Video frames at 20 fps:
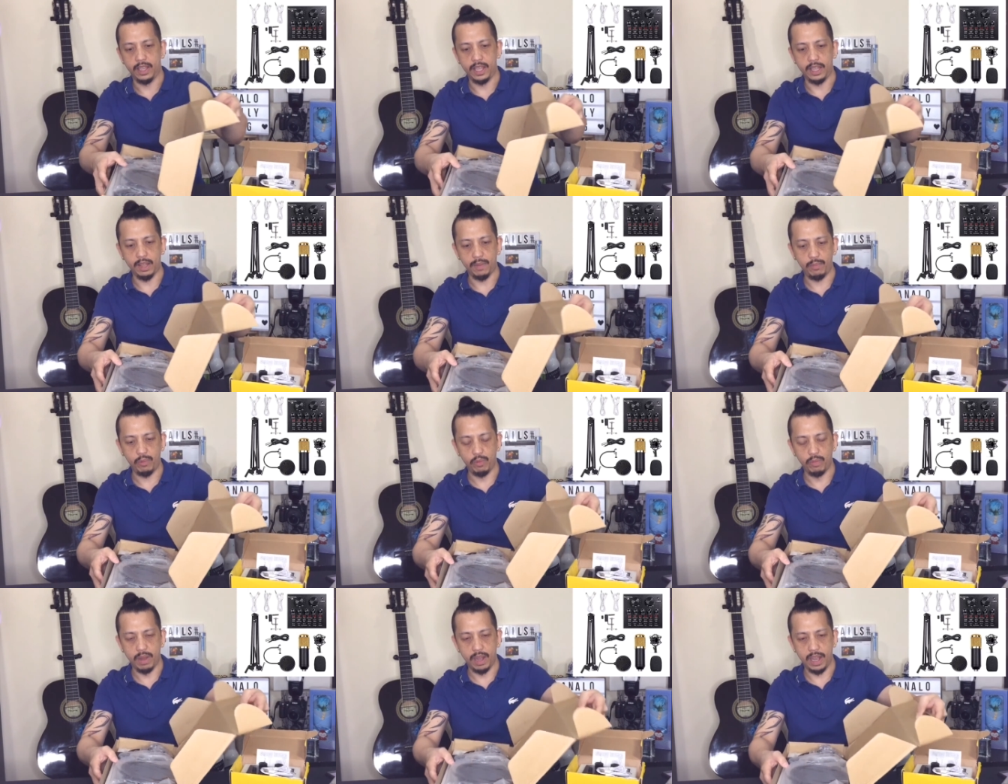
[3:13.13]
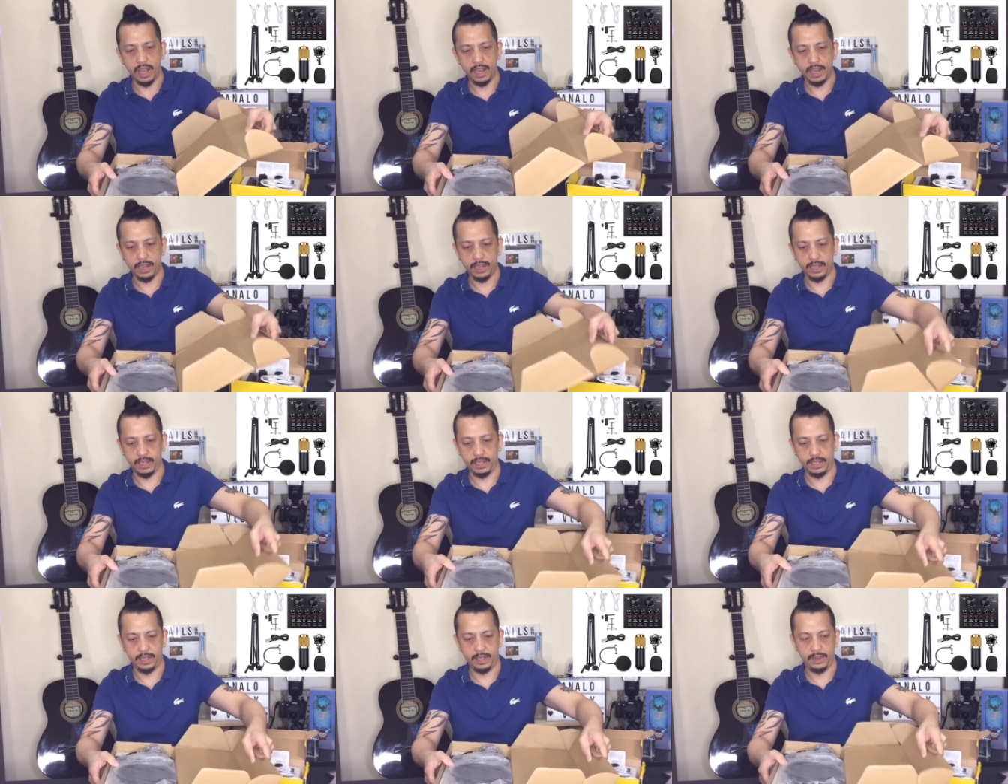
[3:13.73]
Kita po ba?
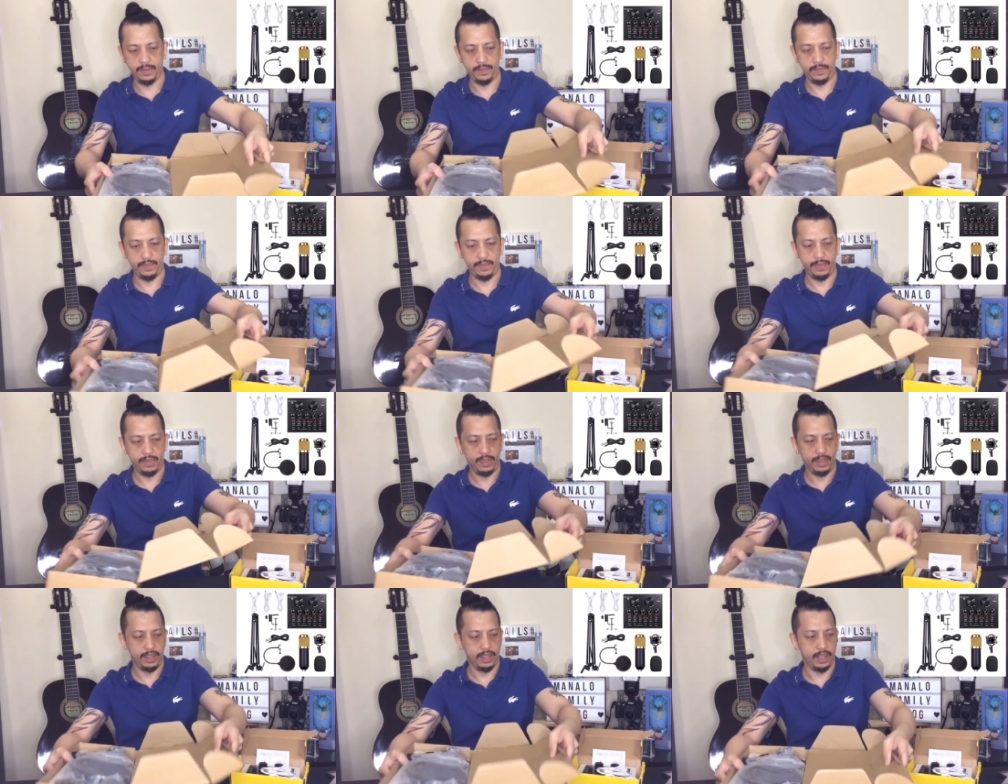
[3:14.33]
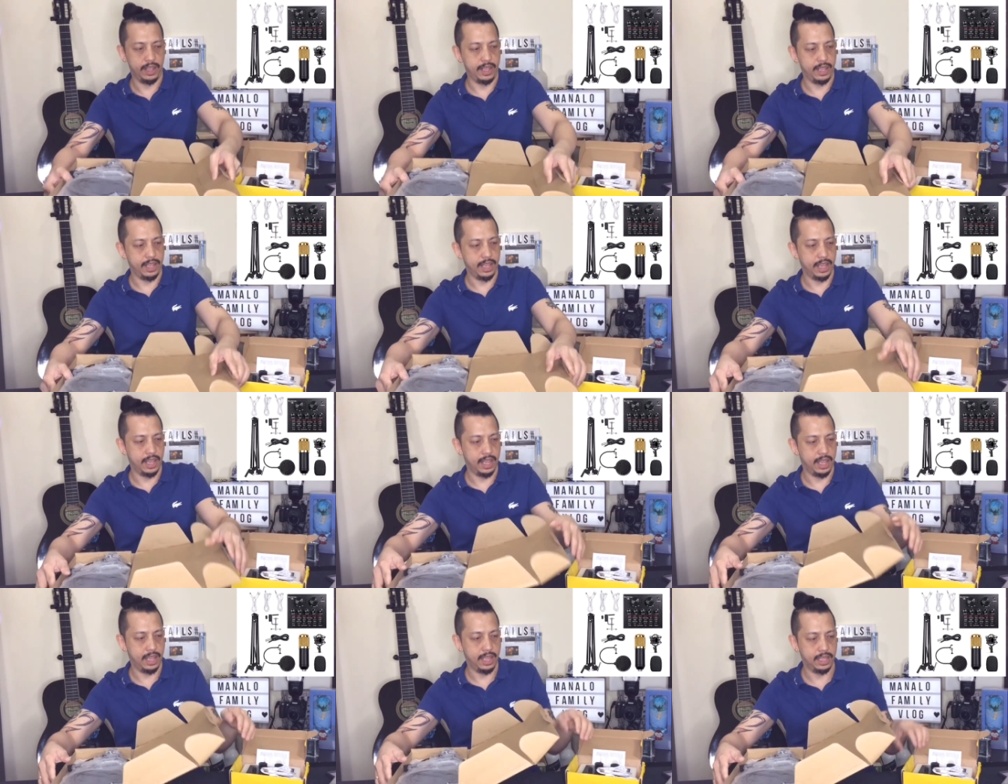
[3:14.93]

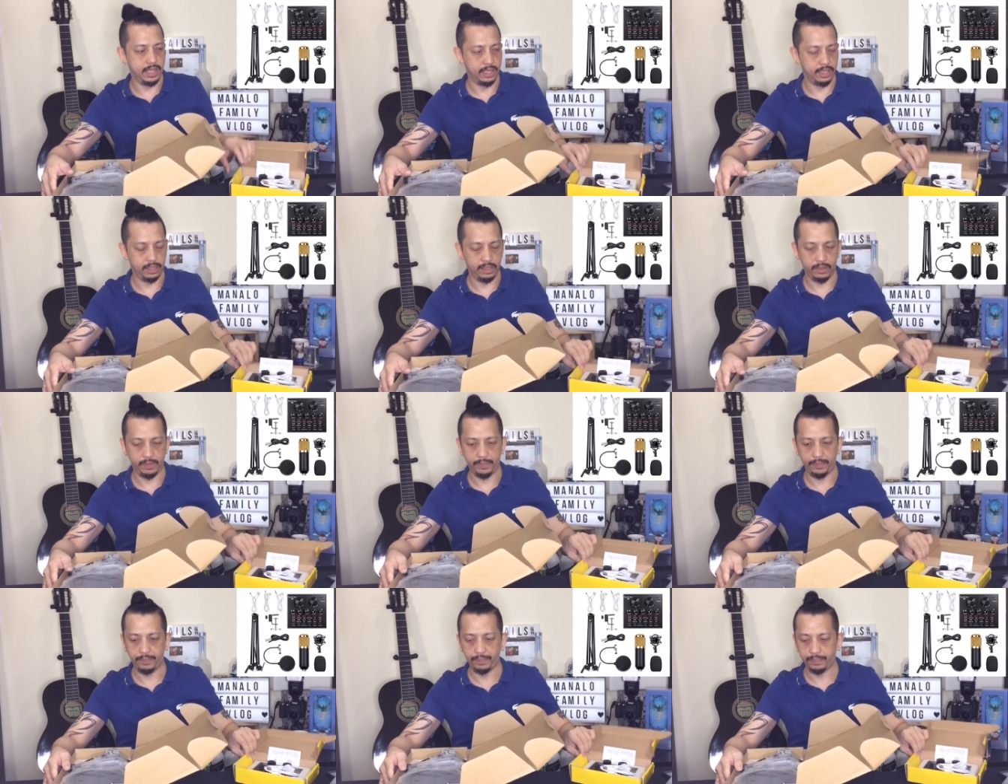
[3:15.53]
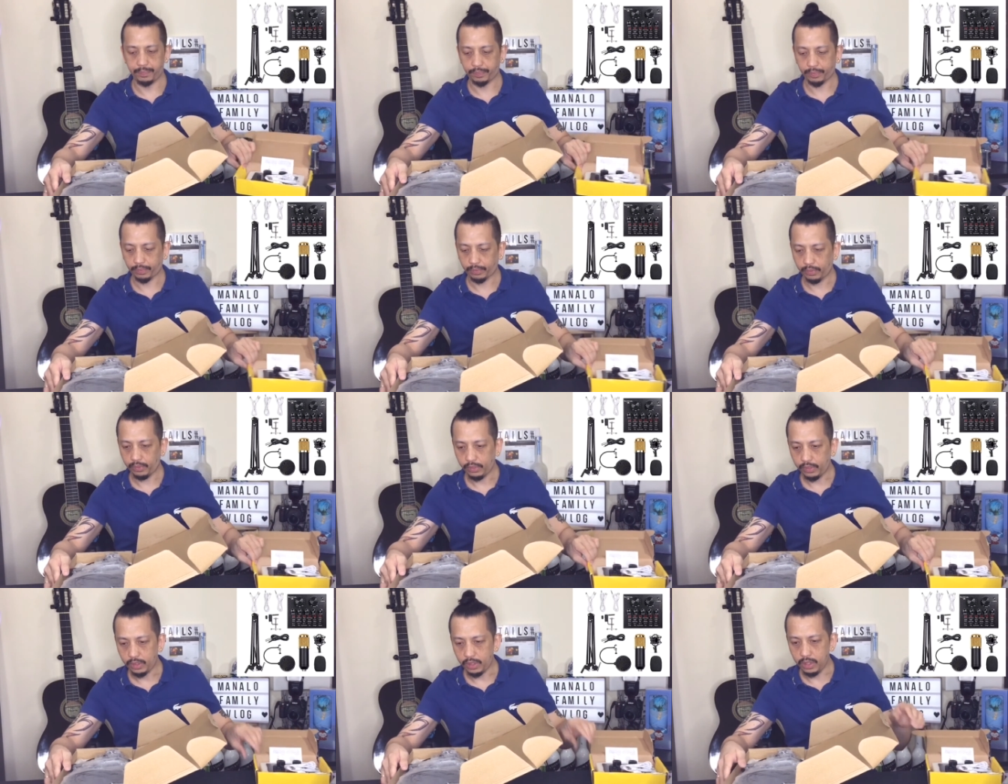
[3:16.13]
Ayan.
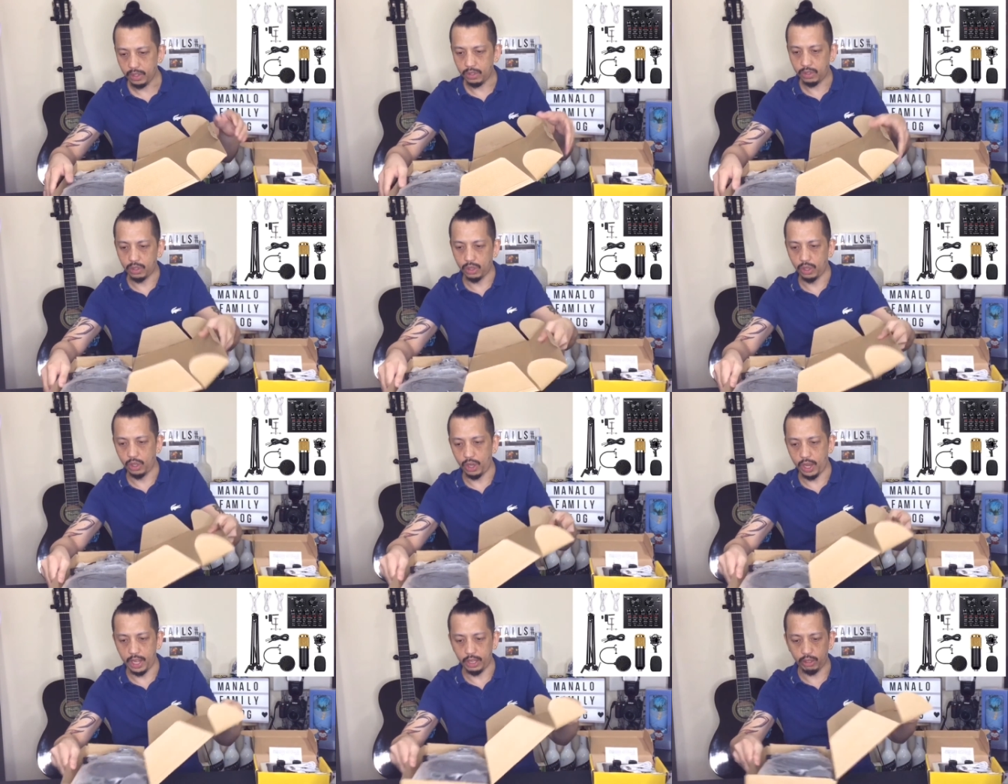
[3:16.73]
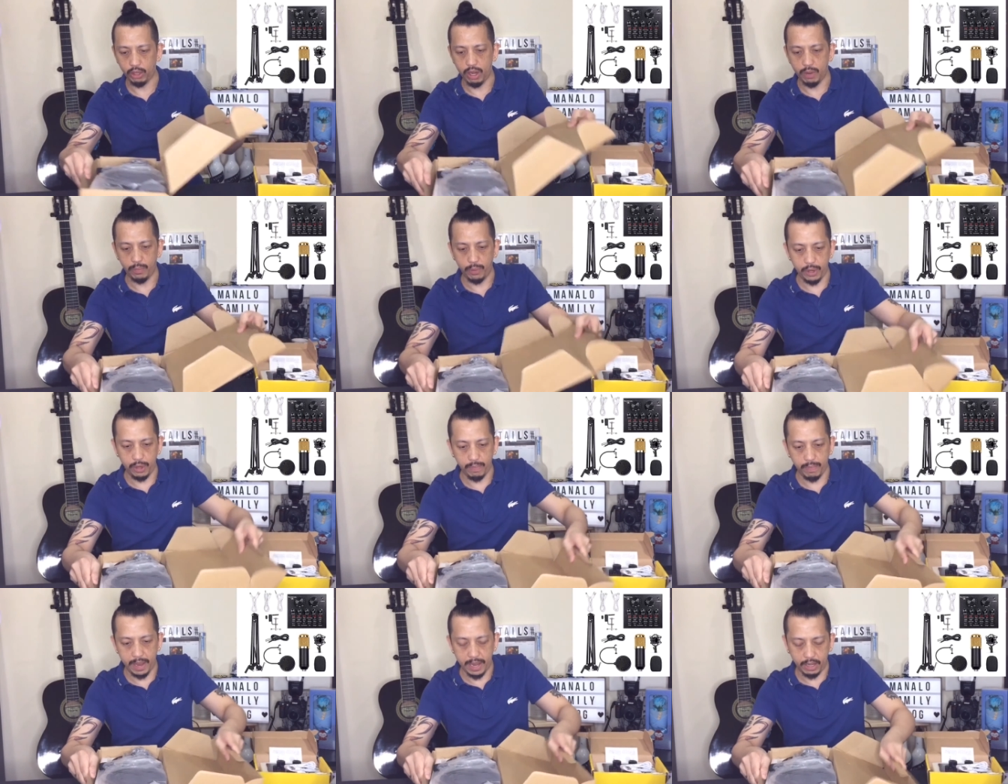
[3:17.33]
So, ito na
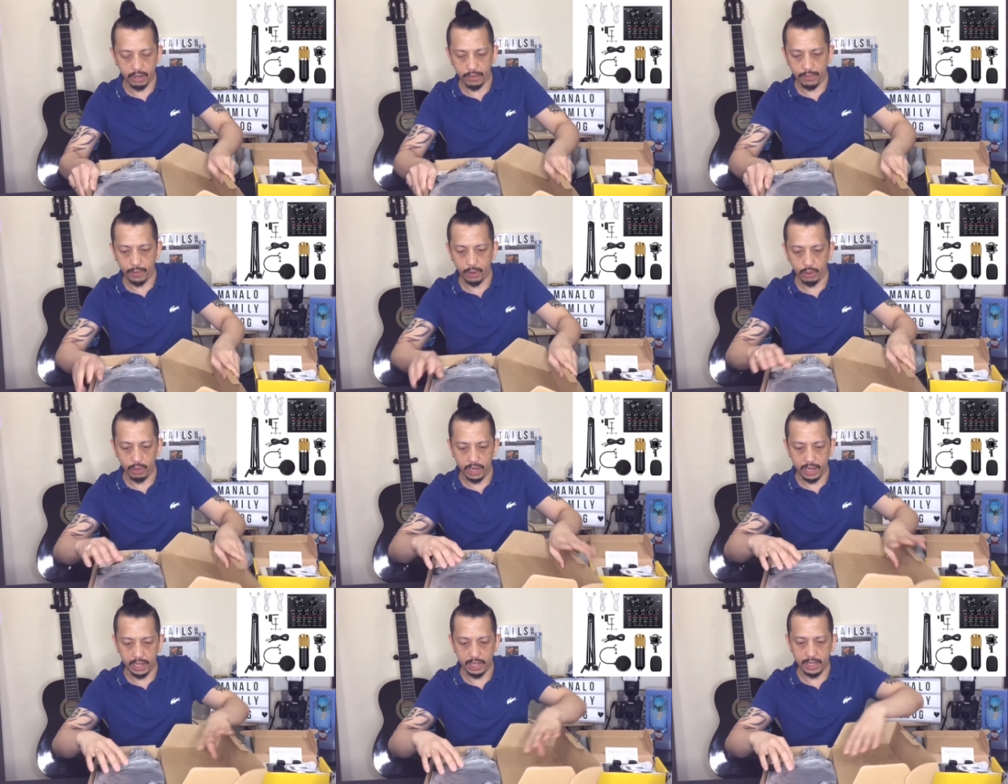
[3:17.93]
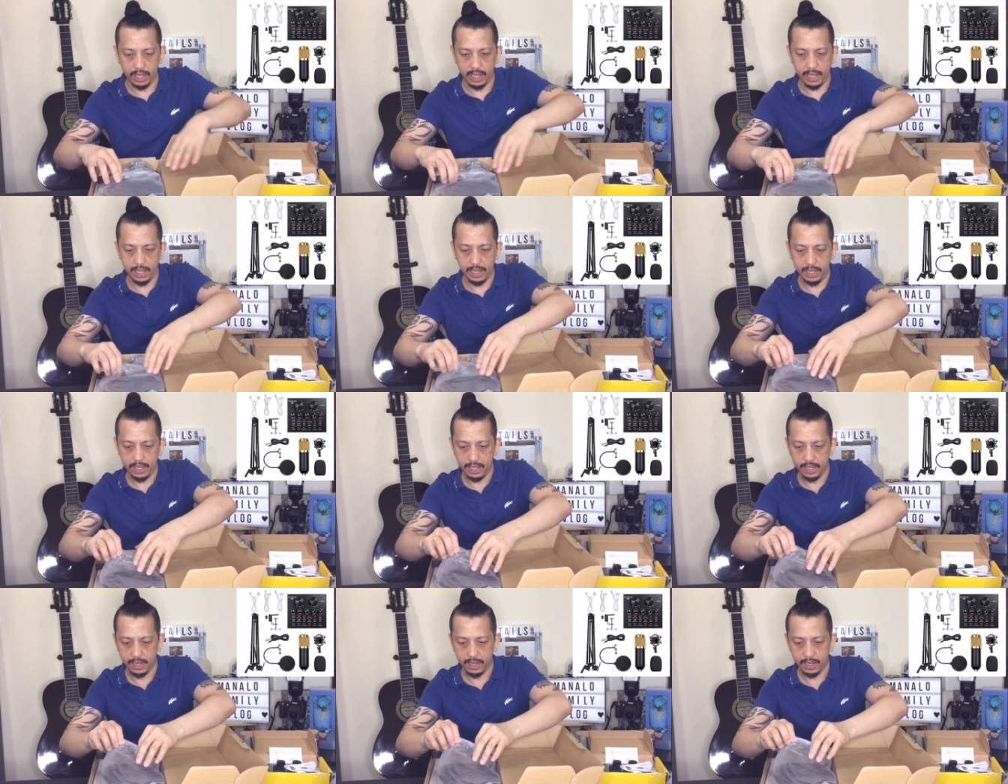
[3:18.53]
po yung microphone natin.